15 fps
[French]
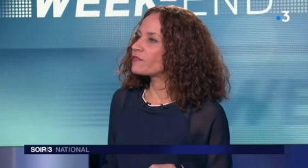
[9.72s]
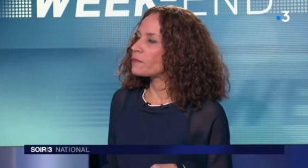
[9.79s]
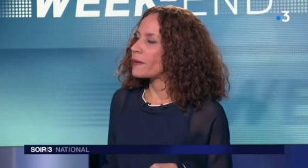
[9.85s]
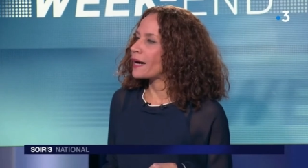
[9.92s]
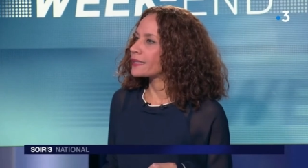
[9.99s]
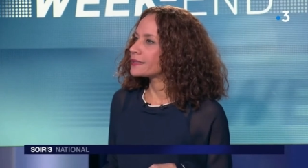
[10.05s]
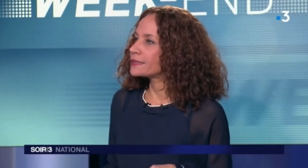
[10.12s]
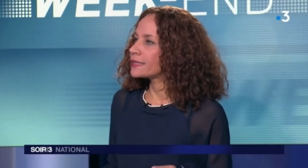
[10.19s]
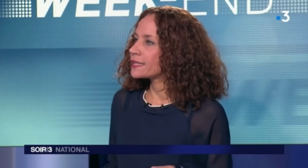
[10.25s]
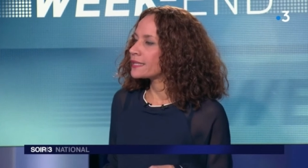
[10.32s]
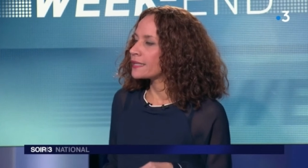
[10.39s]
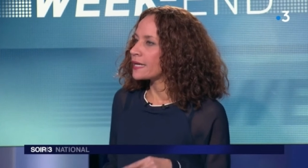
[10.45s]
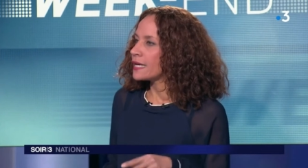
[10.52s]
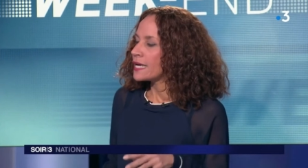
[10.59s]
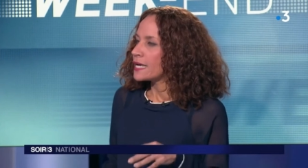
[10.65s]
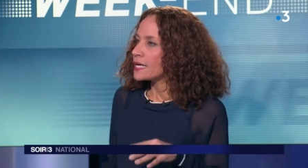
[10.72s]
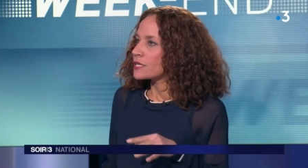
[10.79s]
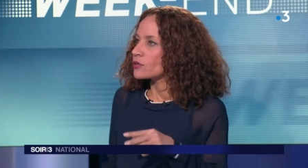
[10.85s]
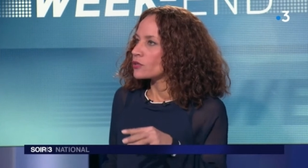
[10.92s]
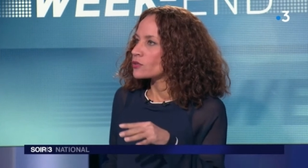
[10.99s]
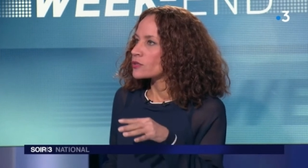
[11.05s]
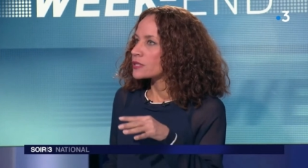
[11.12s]
fait parler d'elle.
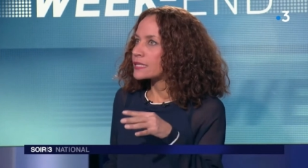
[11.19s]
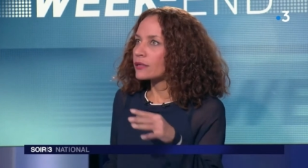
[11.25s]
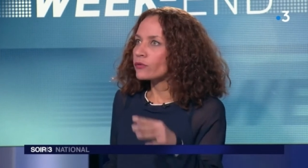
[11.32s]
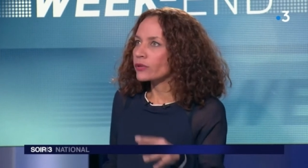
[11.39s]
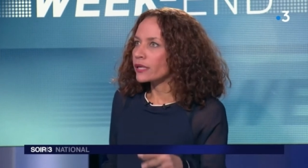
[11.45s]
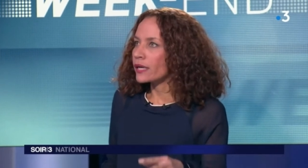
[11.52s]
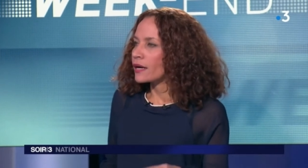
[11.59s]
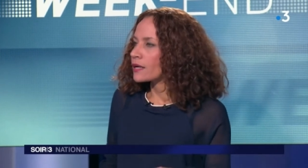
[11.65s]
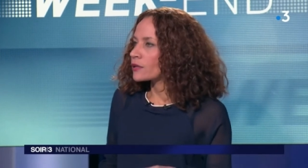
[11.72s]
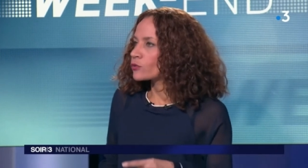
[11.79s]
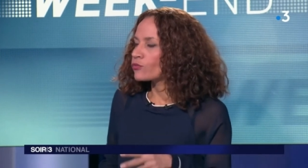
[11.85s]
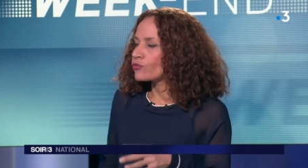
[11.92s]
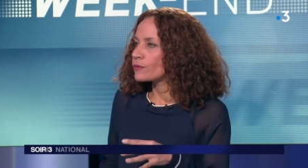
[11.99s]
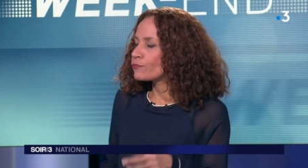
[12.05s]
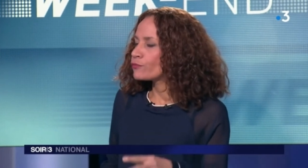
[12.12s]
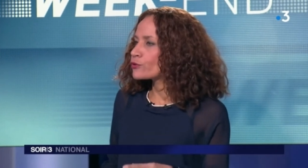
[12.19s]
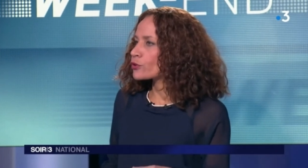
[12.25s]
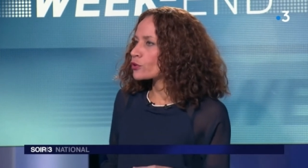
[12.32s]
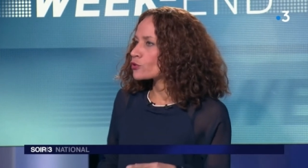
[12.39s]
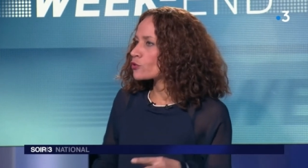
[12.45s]
Euh, c'est le cas depuis plusieurs